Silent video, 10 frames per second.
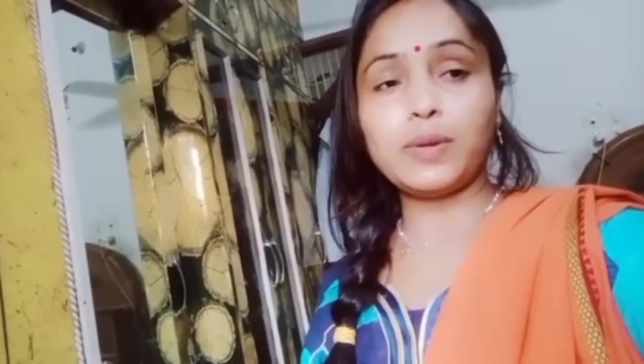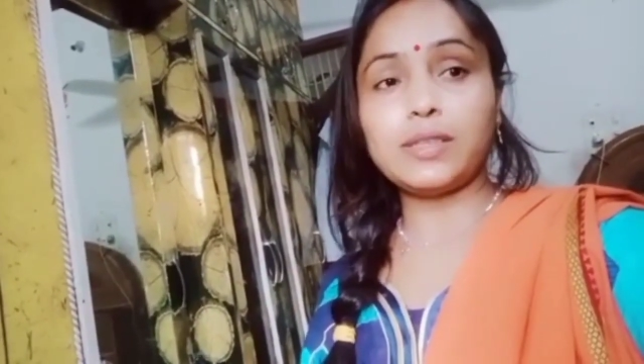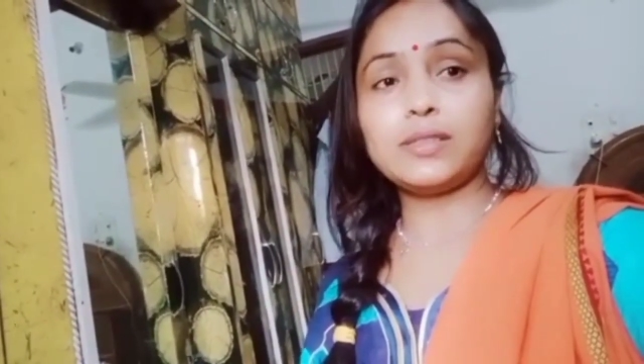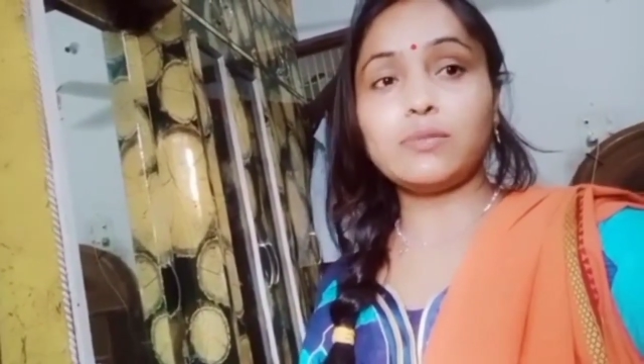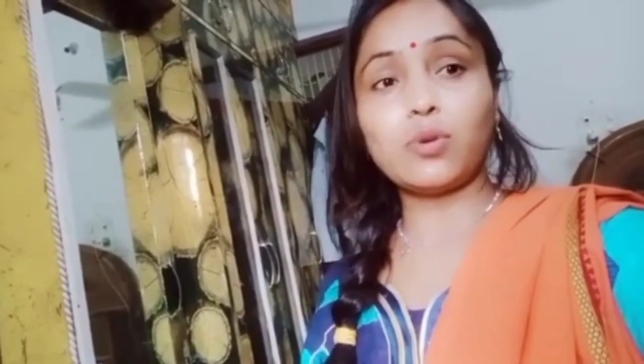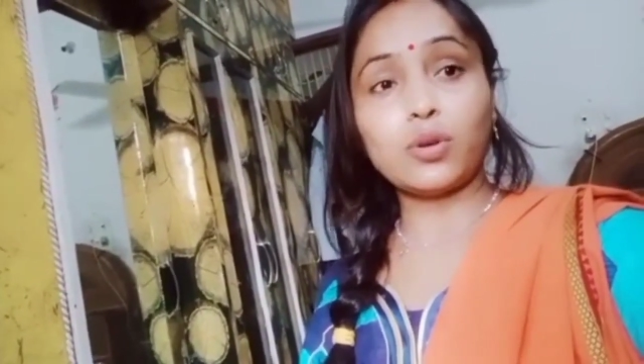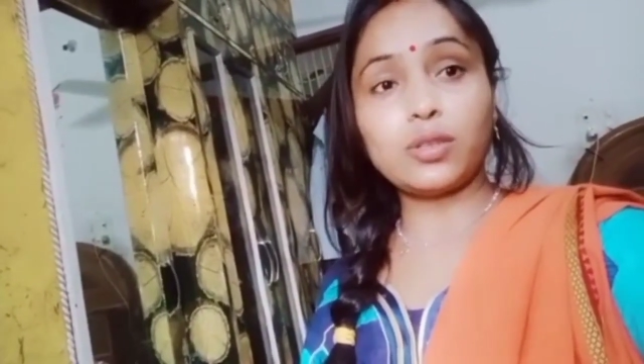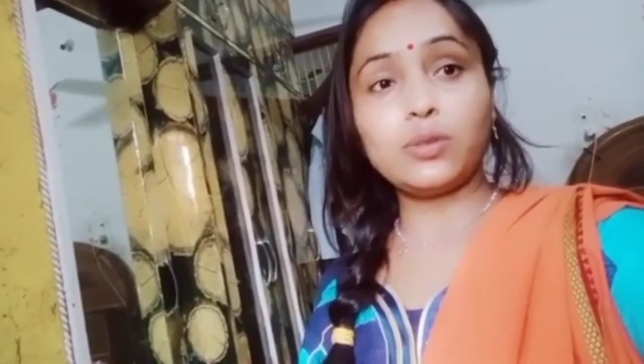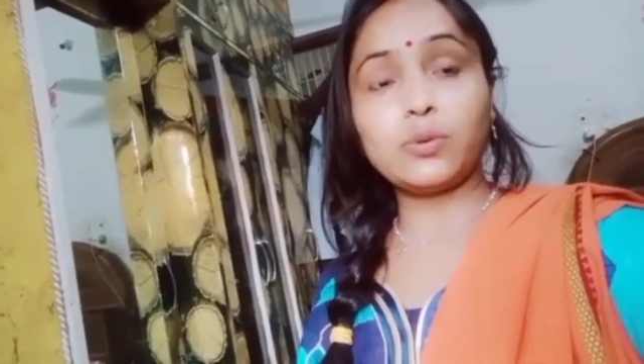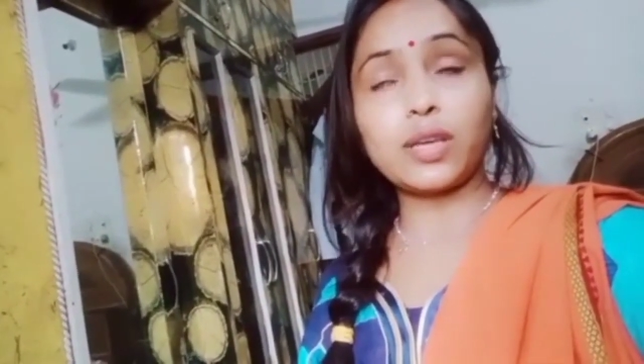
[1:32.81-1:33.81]
प्लीज़ बहुत
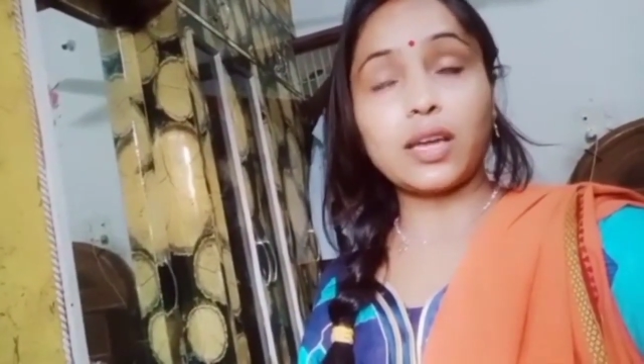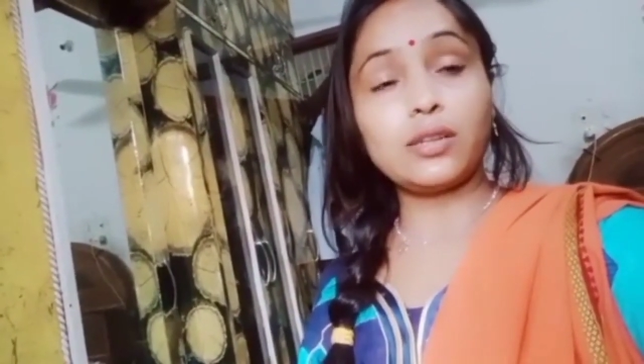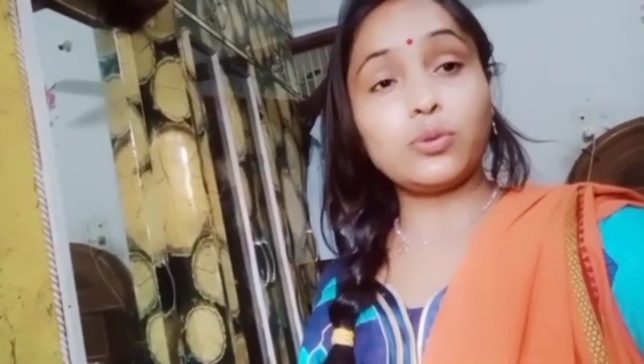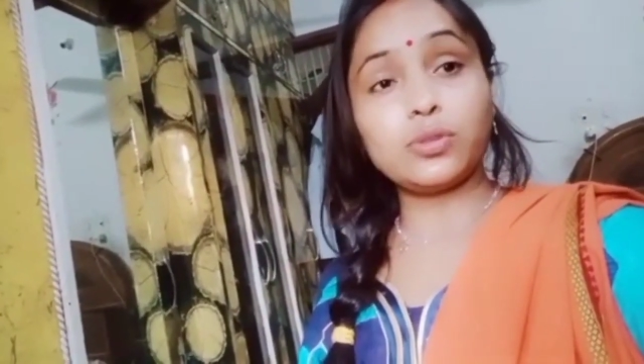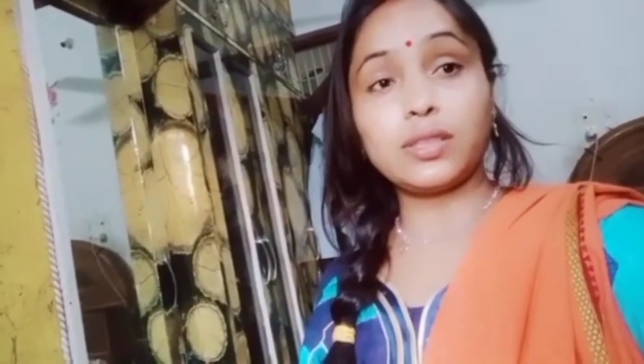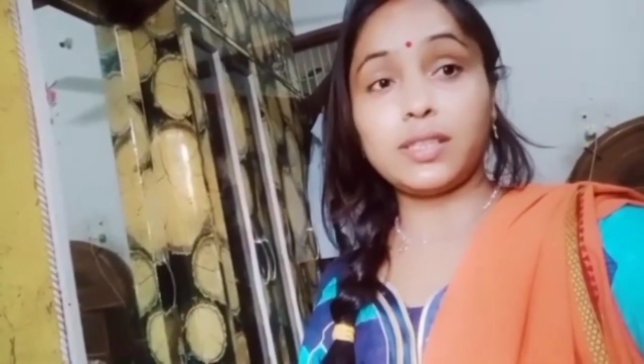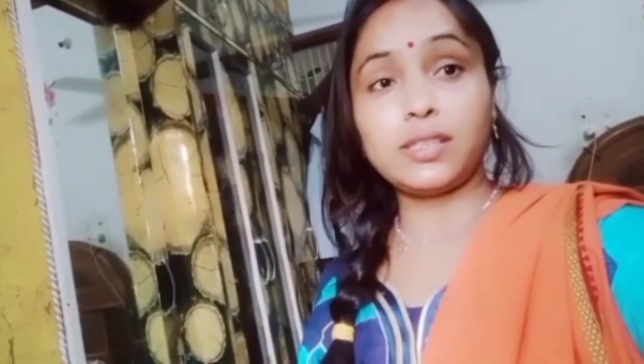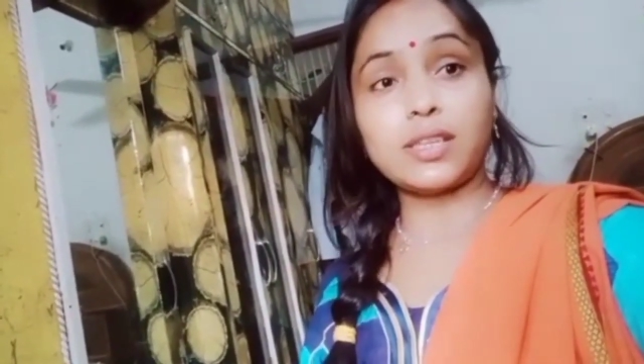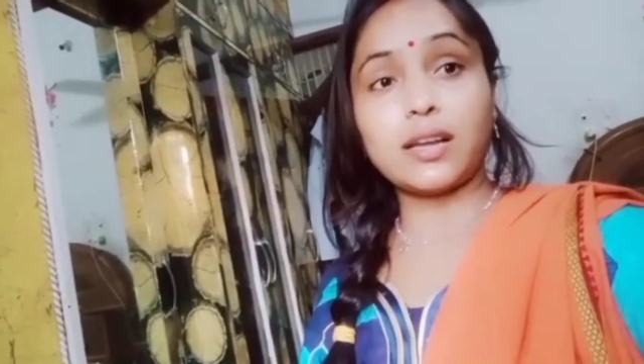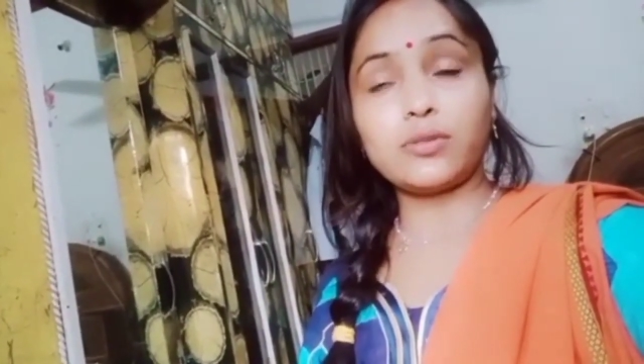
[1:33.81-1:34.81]
दिन हो गया है दो से
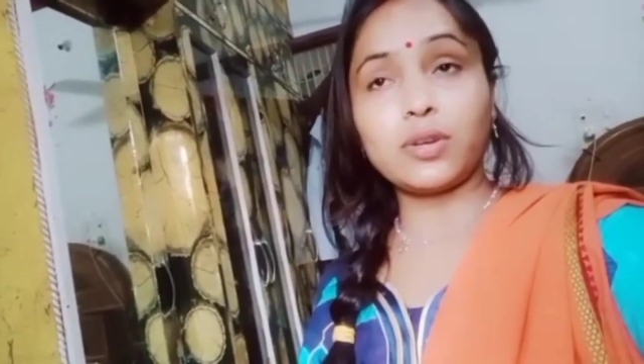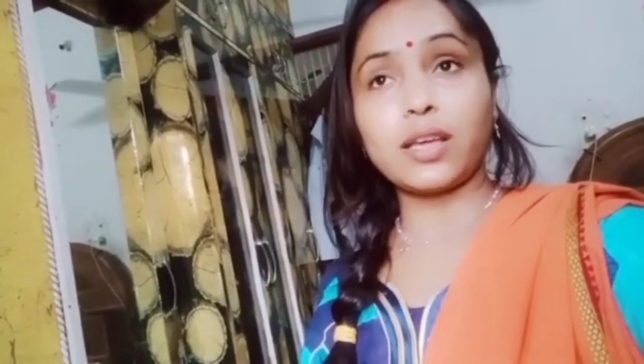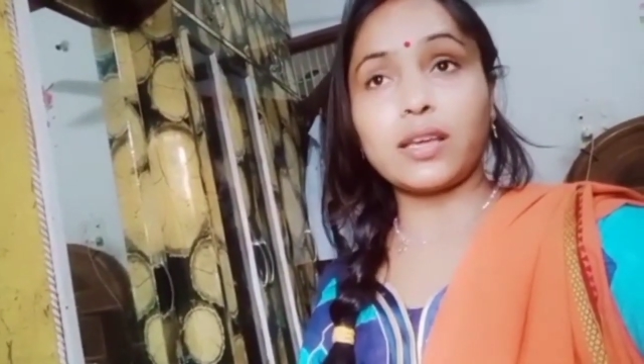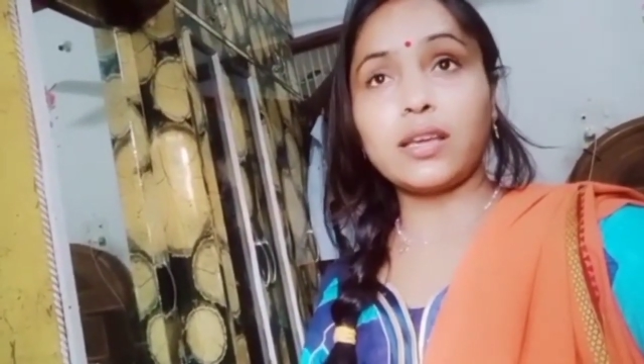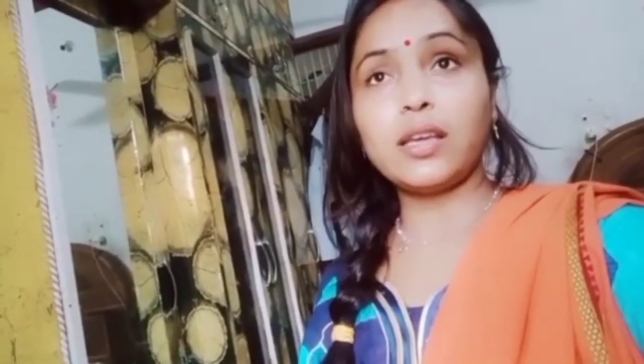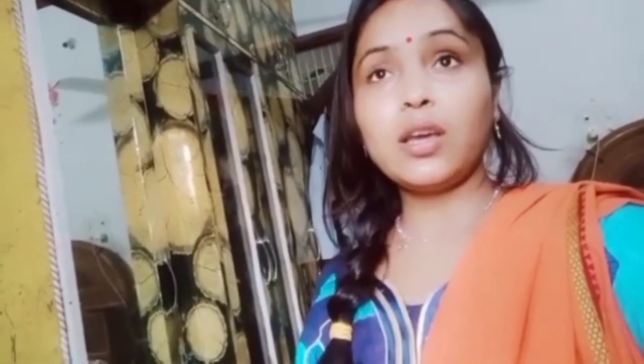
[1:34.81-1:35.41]
तीन साल हो गया है